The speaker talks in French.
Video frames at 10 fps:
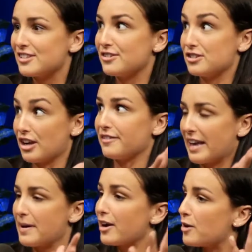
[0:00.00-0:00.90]
genre
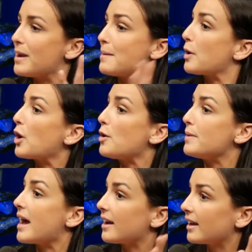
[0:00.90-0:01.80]
vraiment comme la
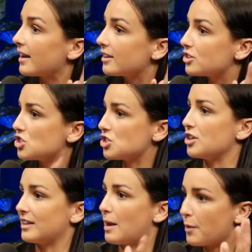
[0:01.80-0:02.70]
première shot,
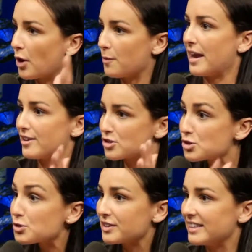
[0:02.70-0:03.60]
la première
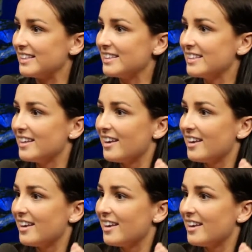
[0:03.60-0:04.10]
journée.